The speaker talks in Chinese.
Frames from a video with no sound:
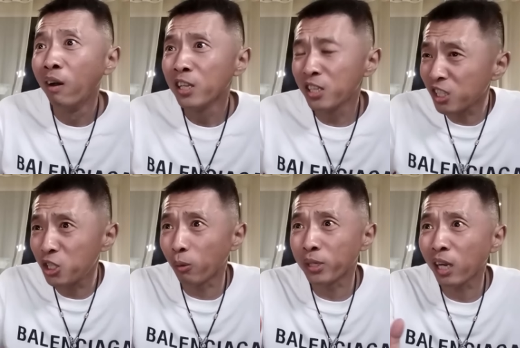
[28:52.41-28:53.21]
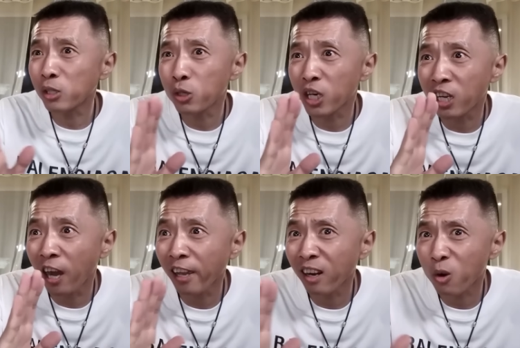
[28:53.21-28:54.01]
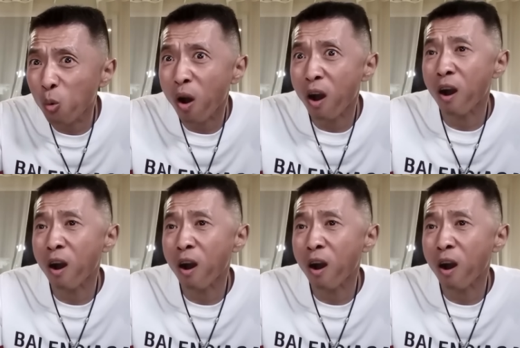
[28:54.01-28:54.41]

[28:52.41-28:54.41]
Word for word: 那脚下就是开了挂，